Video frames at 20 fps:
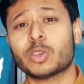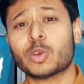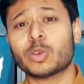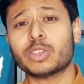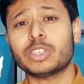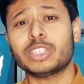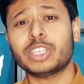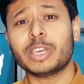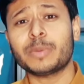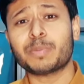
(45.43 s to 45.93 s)

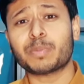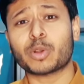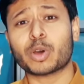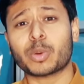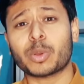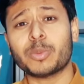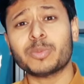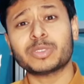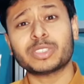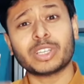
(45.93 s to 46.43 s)
क्योंकि ये
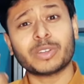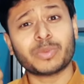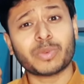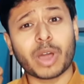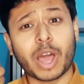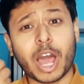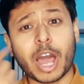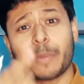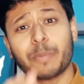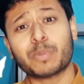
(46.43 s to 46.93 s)
प्रॉब्लम
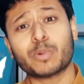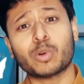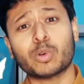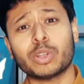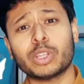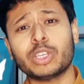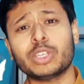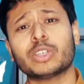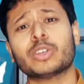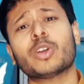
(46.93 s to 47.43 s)
सिर्फ आपको
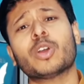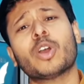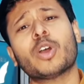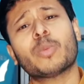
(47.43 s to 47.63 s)
नहीं